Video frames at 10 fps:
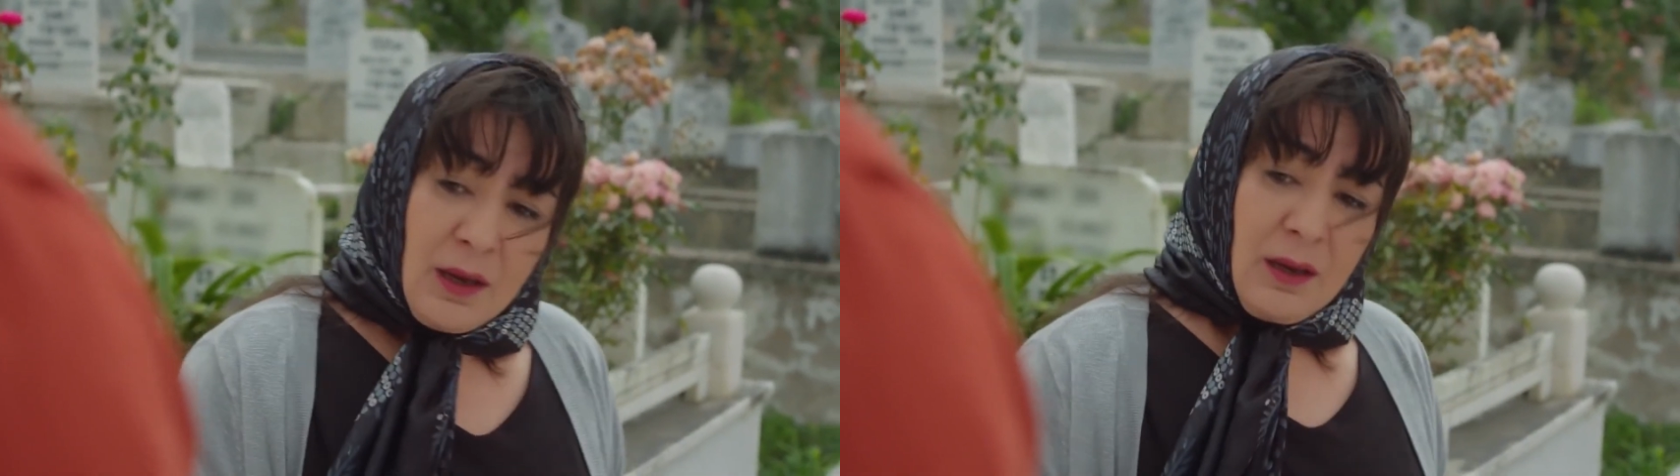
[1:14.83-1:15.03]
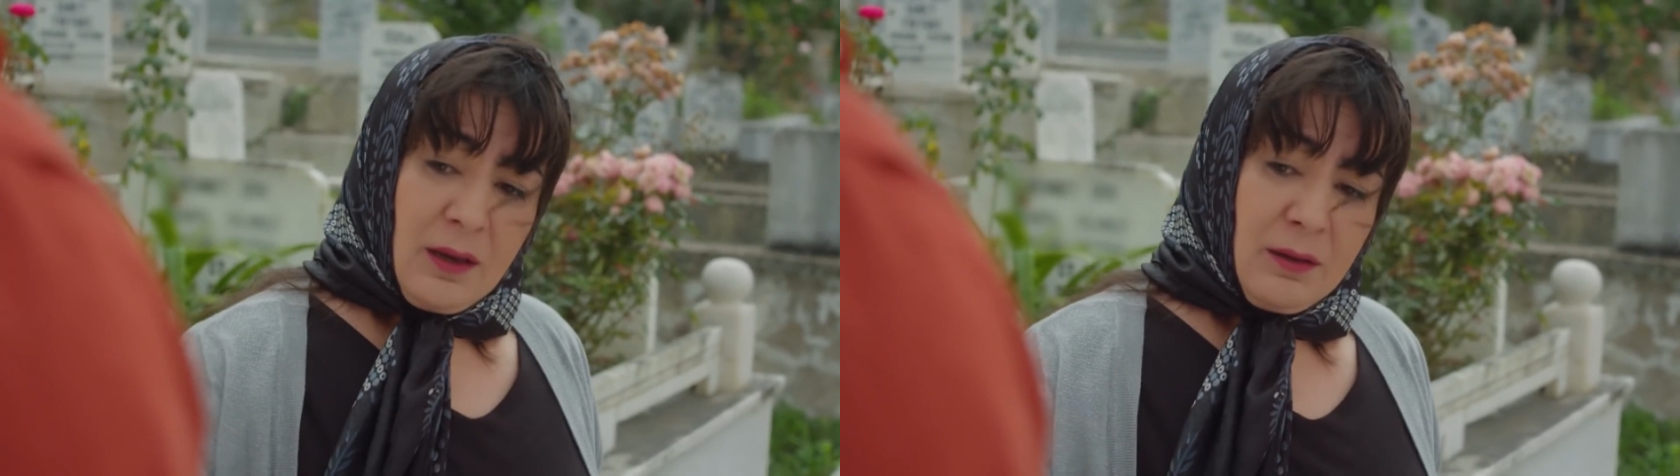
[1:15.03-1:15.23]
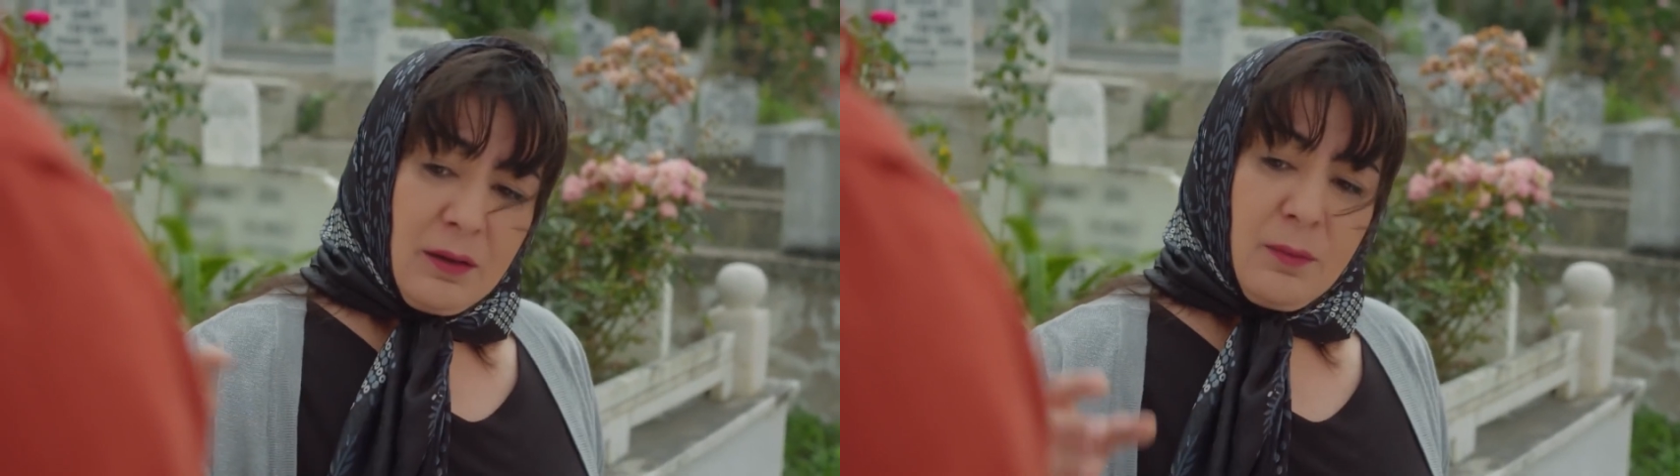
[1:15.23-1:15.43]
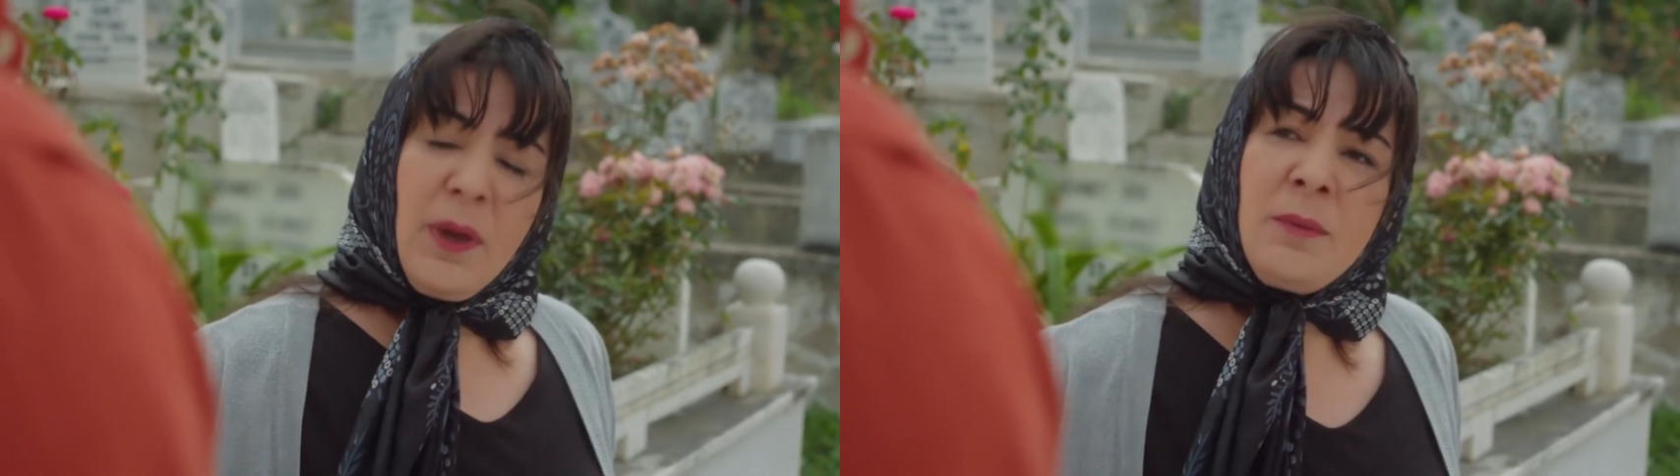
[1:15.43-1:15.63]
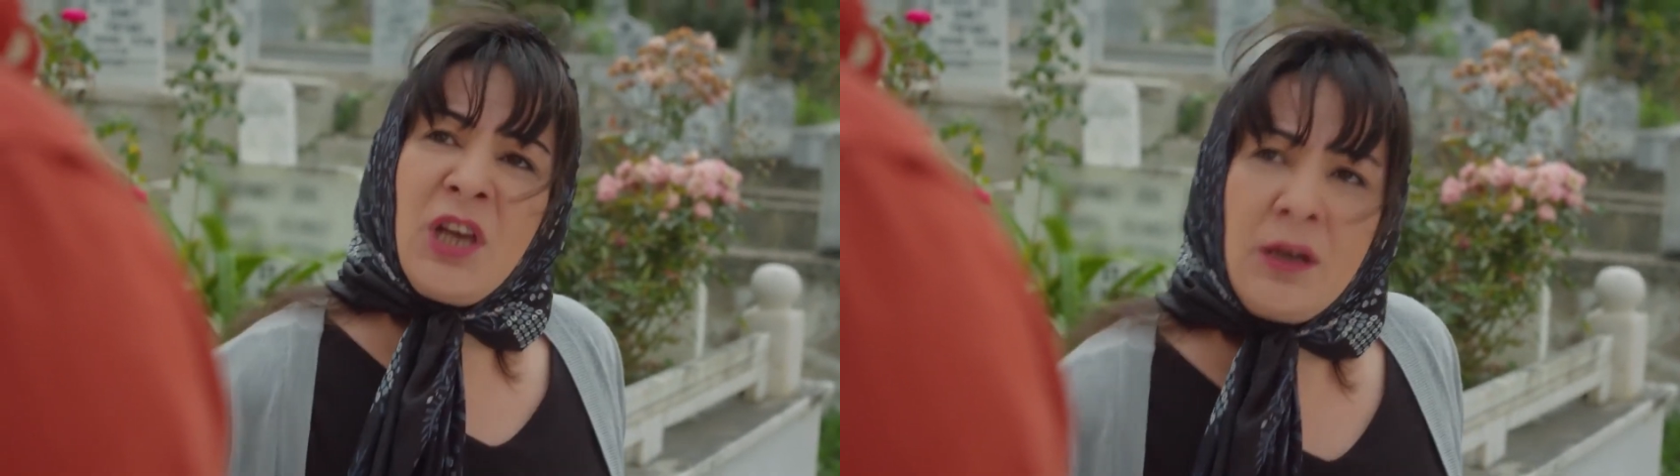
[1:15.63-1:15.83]
Ee,
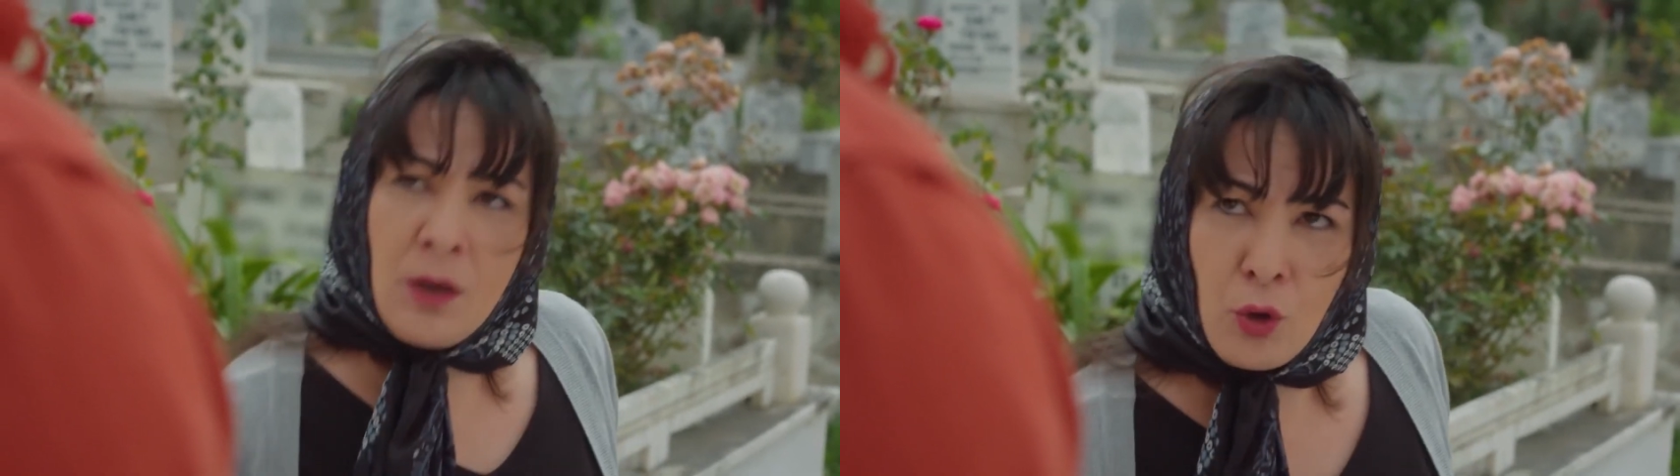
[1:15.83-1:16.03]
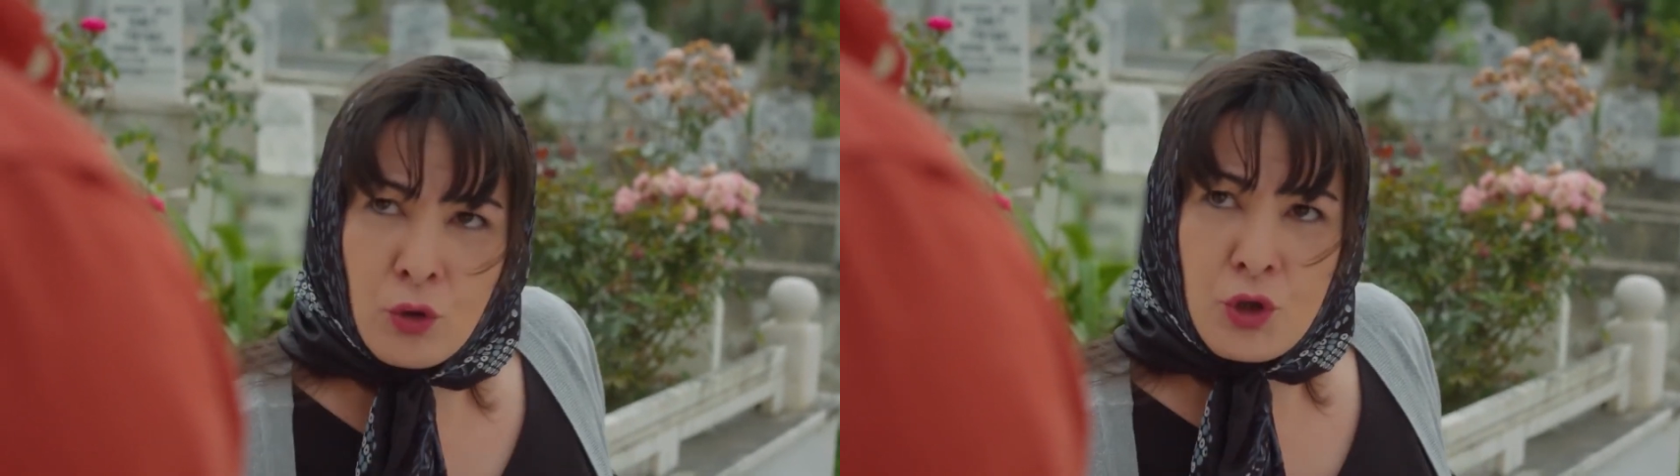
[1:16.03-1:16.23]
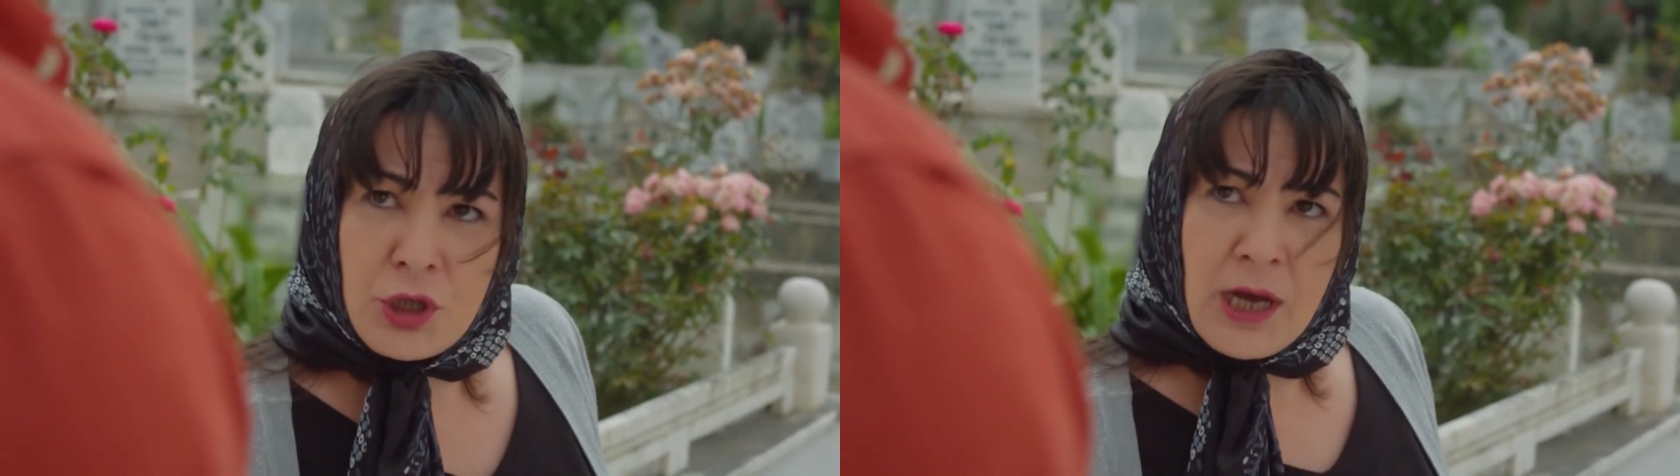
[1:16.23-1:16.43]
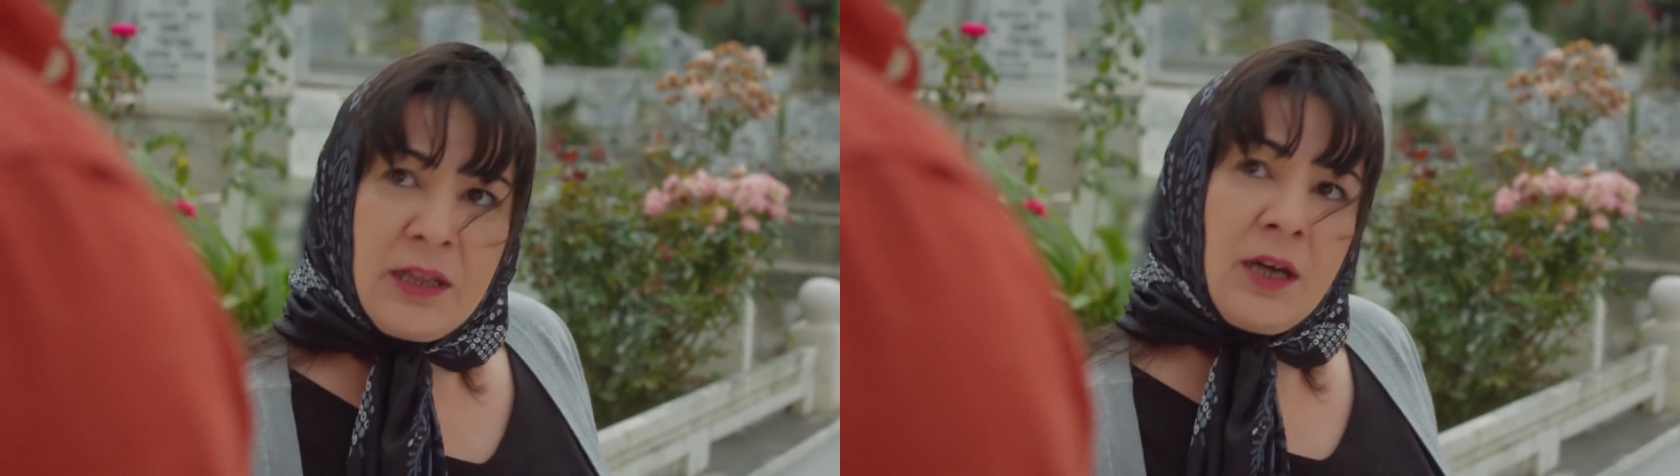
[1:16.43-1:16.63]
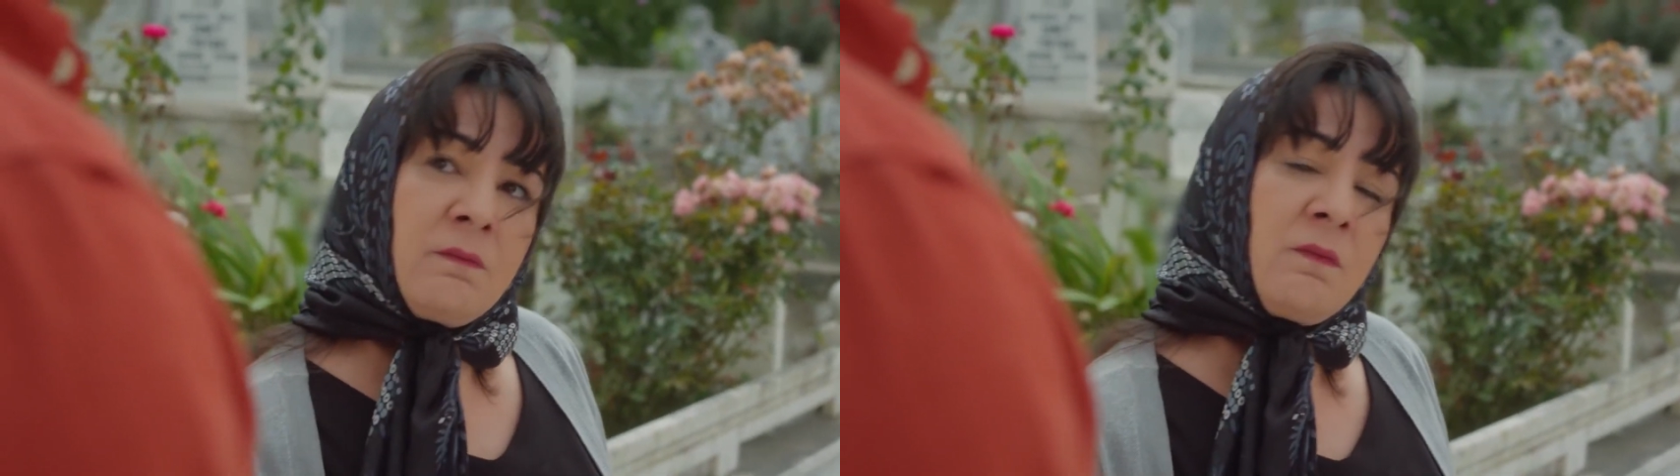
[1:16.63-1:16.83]
benim seninle
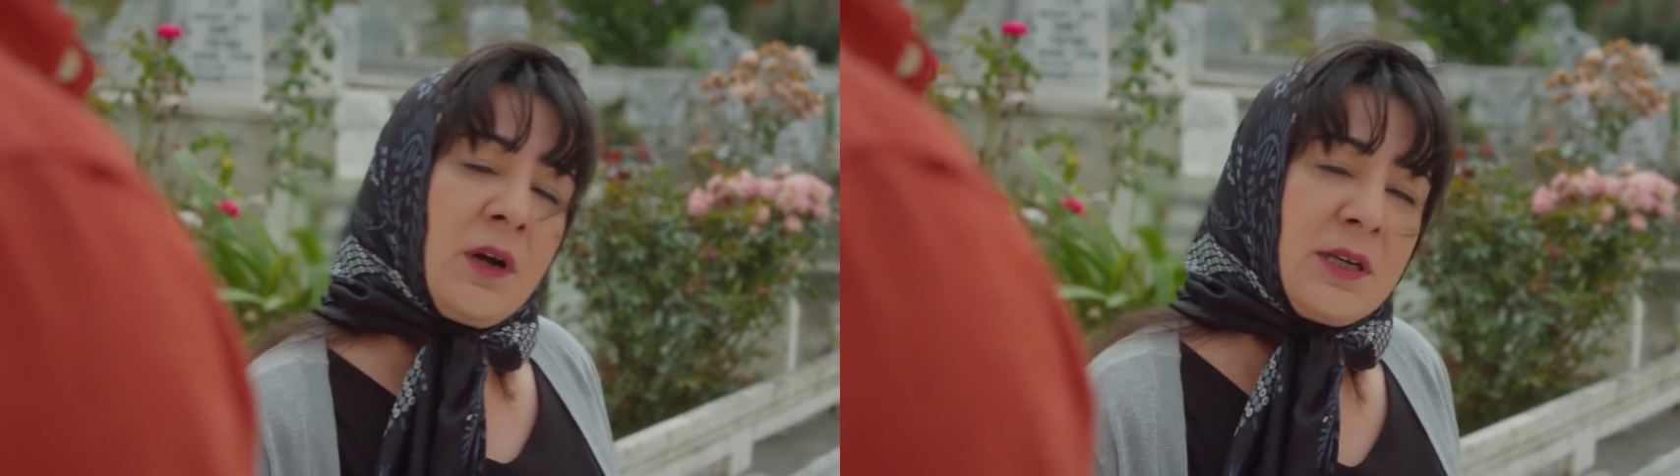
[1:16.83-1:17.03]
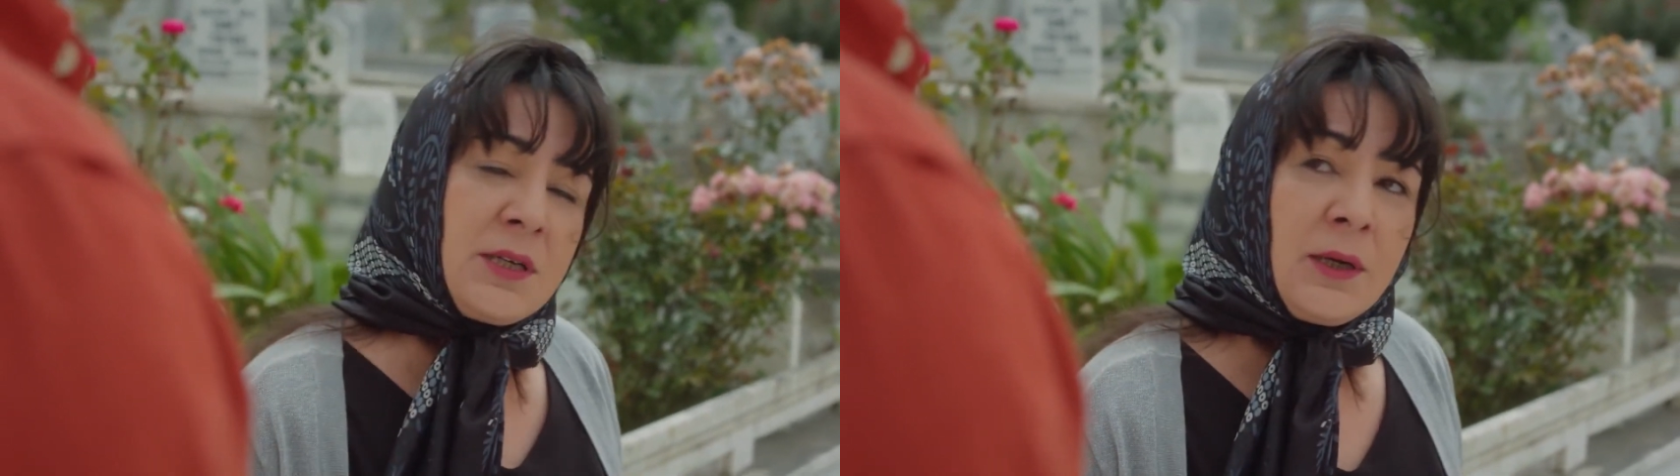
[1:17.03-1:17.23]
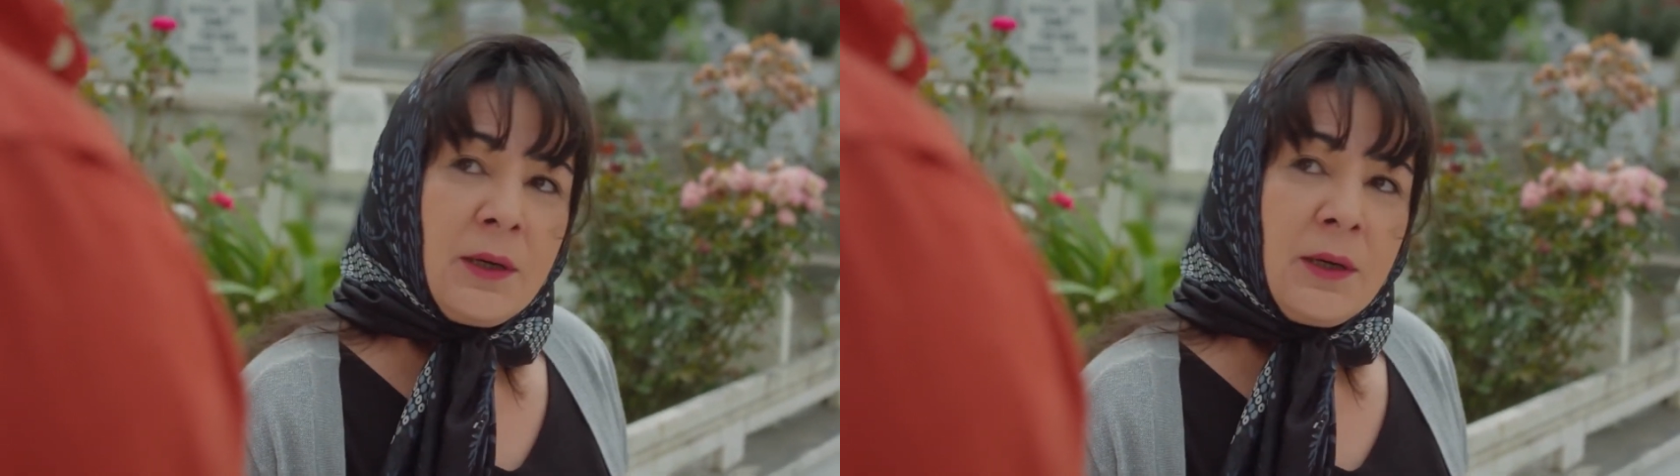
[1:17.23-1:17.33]
konuşacaklarım var.